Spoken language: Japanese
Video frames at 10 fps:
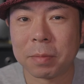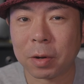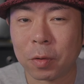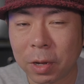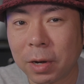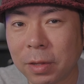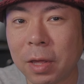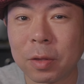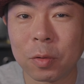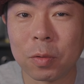まあ、これから
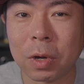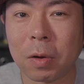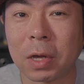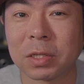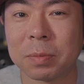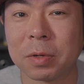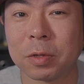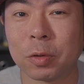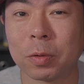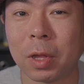ね動画を始め
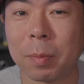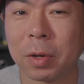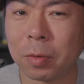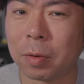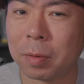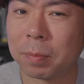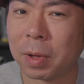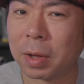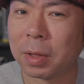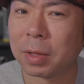る人のための、
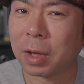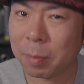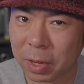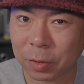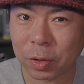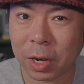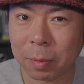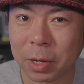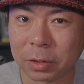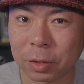まあ、カメラの選
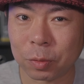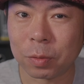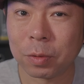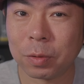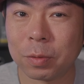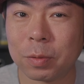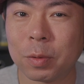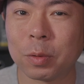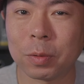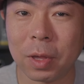び方とい
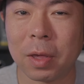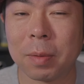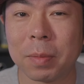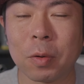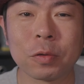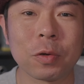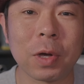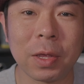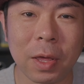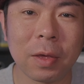うことで、まあ、ご
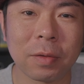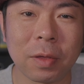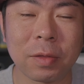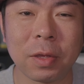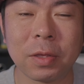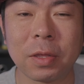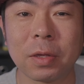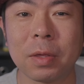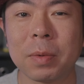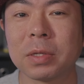紹介ねさせていた
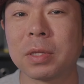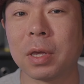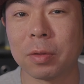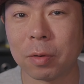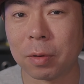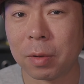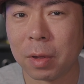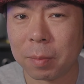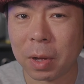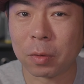だきましたけど、
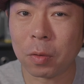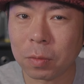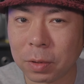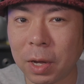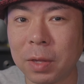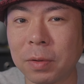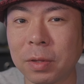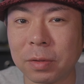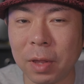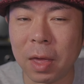まあ、今回は
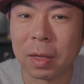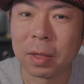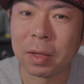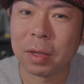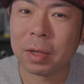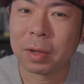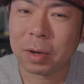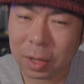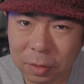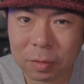ですね
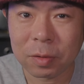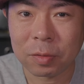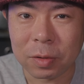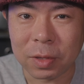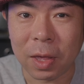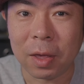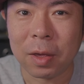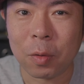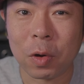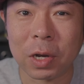レンズについて
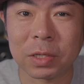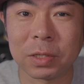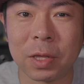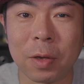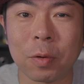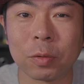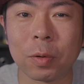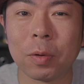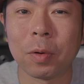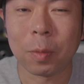お話ししていこう
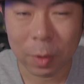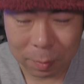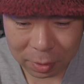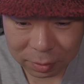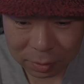と思います。